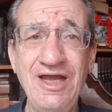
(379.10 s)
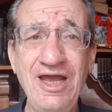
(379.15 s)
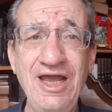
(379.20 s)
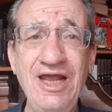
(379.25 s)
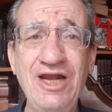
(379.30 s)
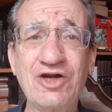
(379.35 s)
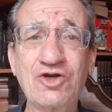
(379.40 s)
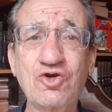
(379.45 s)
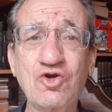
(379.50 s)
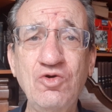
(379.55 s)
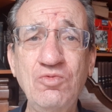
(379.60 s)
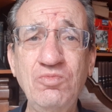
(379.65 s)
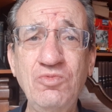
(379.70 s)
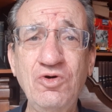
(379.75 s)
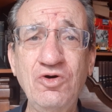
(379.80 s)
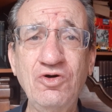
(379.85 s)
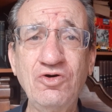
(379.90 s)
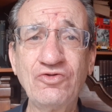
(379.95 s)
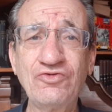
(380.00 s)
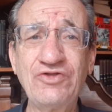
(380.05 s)
el
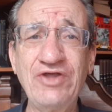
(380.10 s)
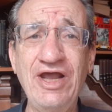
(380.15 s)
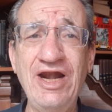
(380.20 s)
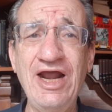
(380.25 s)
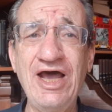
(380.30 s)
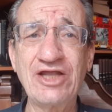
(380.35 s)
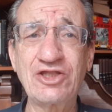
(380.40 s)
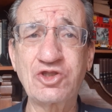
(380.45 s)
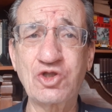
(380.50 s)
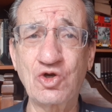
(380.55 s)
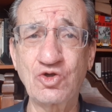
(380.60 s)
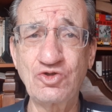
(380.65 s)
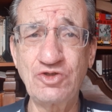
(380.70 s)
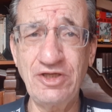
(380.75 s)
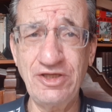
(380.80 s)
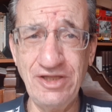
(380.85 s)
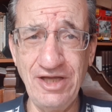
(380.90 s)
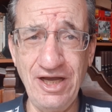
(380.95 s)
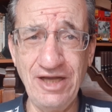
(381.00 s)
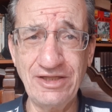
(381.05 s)
rumbo de la
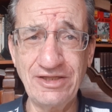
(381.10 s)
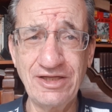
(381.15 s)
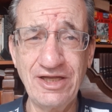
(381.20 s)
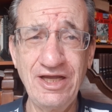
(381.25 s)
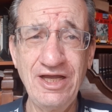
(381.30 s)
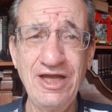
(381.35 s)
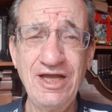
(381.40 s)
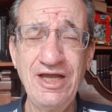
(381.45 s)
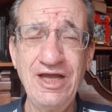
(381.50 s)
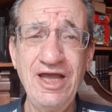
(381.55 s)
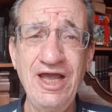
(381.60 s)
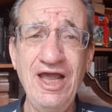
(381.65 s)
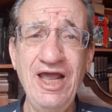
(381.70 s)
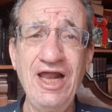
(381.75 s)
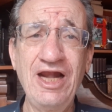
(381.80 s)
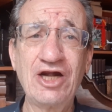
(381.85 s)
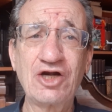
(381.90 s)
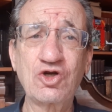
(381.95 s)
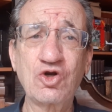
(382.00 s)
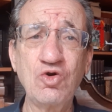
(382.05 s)
atrocidad,
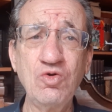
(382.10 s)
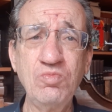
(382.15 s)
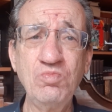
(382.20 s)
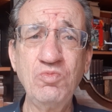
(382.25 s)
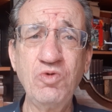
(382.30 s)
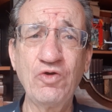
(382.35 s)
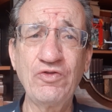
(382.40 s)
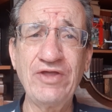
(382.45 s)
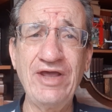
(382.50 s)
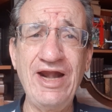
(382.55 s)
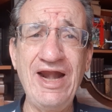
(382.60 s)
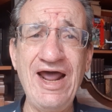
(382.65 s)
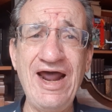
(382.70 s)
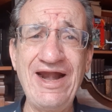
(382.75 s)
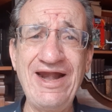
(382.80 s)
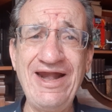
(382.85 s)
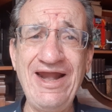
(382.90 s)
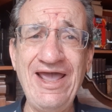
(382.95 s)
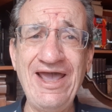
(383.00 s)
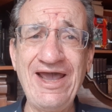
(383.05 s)
el rumbo de la
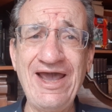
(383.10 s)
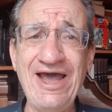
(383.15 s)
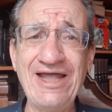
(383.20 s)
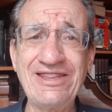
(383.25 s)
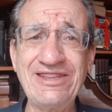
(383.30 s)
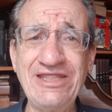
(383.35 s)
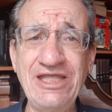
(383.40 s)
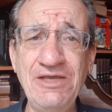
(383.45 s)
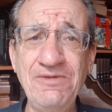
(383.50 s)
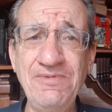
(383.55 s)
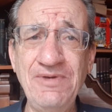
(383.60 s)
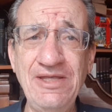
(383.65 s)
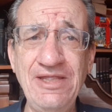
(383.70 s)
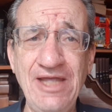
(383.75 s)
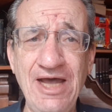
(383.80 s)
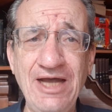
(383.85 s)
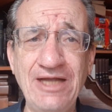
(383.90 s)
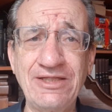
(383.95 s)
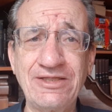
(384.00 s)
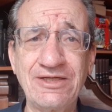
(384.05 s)

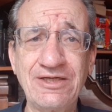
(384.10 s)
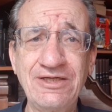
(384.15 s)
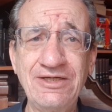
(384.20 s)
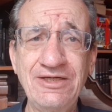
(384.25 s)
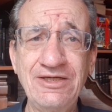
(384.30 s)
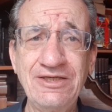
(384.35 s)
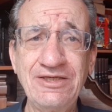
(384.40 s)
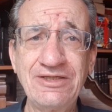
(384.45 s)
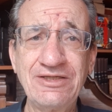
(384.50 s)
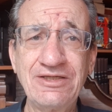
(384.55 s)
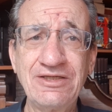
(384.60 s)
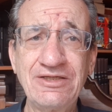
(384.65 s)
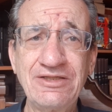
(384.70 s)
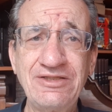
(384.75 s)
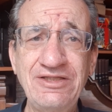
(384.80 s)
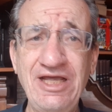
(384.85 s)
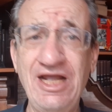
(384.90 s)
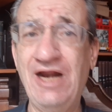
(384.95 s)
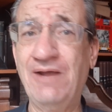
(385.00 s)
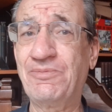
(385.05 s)
negatividad,
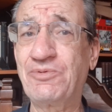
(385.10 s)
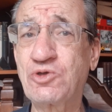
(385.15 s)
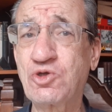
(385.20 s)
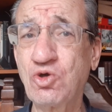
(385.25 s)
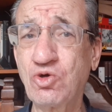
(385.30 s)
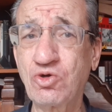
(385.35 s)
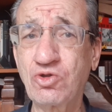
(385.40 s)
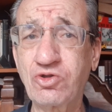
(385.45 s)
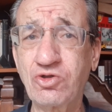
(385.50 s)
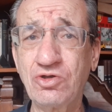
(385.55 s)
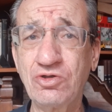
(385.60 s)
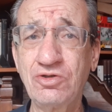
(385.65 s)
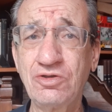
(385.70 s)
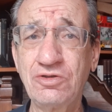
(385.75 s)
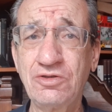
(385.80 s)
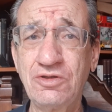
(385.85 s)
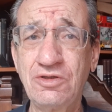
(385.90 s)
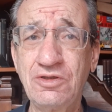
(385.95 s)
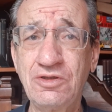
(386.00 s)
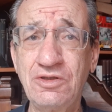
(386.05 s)
del absurdo.
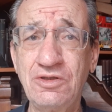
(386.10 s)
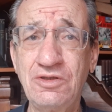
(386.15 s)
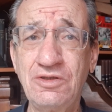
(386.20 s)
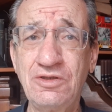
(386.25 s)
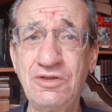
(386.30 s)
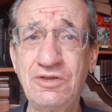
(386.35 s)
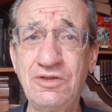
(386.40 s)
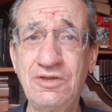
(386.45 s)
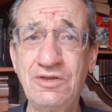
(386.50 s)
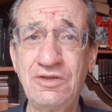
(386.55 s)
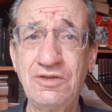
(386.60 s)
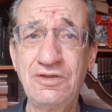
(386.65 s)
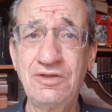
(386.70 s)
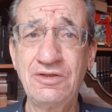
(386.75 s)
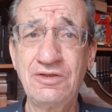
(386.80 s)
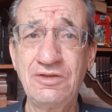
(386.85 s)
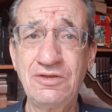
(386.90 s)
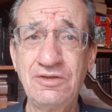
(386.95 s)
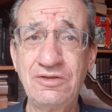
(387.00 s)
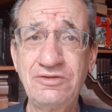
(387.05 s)

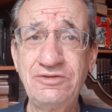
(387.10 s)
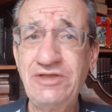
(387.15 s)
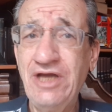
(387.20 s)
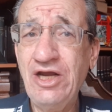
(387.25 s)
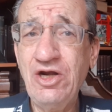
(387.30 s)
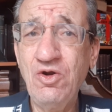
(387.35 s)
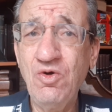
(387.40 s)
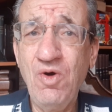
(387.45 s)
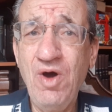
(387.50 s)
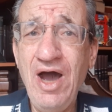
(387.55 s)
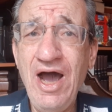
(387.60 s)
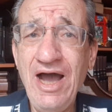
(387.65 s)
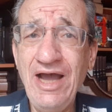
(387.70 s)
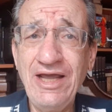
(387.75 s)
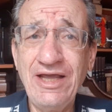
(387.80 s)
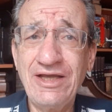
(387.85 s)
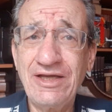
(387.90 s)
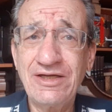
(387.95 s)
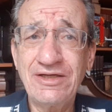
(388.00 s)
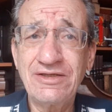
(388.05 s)
Ya no
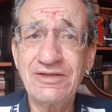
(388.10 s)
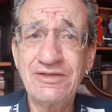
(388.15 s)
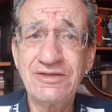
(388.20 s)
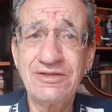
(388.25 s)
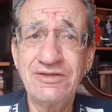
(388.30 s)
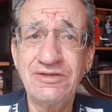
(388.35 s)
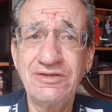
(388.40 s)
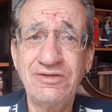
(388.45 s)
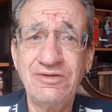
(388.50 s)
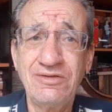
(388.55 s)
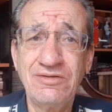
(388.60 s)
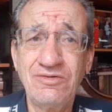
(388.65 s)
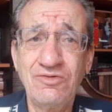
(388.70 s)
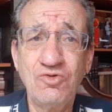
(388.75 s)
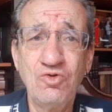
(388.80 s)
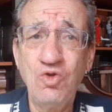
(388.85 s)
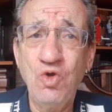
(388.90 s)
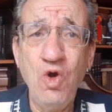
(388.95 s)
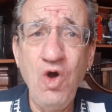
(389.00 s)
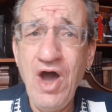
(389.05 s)
hay,
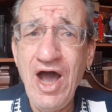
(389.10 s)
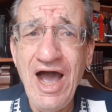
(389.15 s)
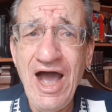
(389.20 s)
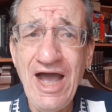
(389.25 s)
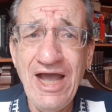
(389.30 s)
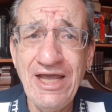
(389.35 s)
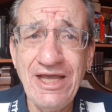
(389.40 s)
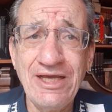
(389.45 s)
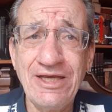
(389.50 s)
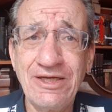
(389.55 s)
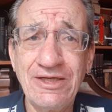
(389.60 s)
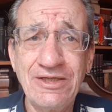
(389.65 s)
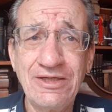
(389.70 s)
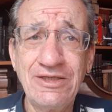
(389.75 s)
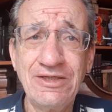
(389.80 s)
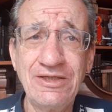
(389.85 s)
no hay